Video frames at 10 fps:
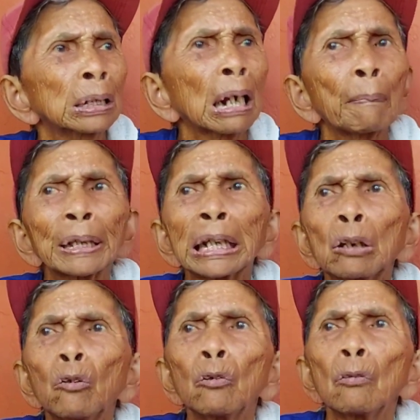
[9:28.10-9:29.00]
Saka
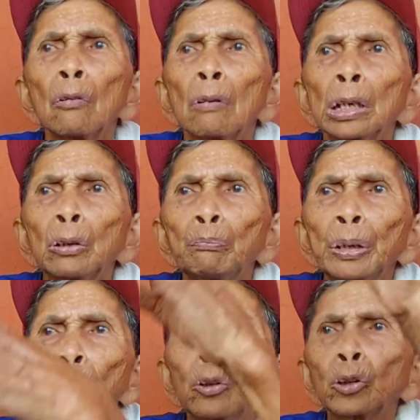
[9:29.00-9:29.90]
pati yung
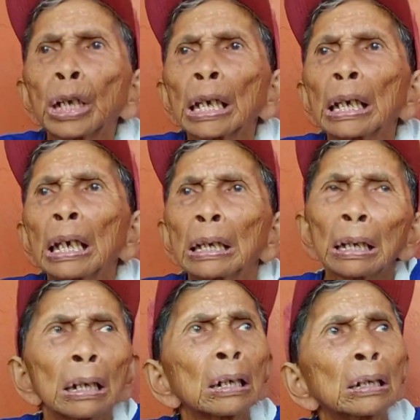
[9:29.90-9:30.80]
binundo sa
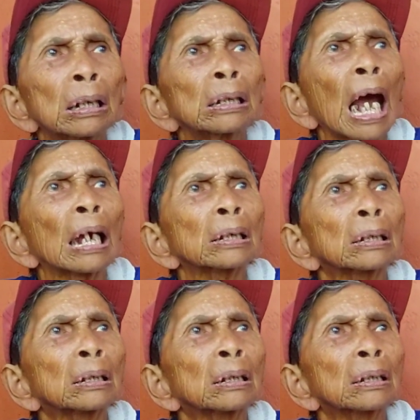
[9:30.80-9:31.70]
itaas,
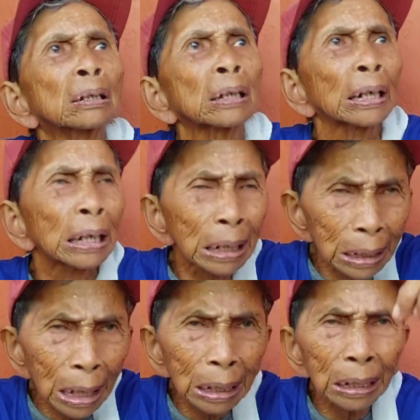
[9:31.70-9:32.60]
Oo. sa
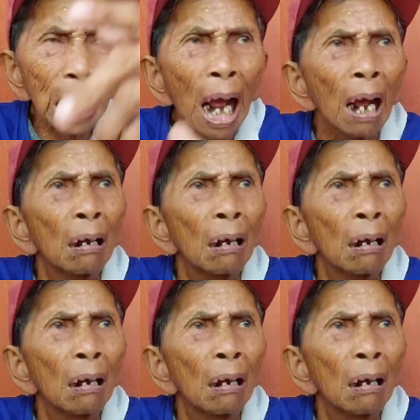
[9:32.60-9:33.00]
na ninda.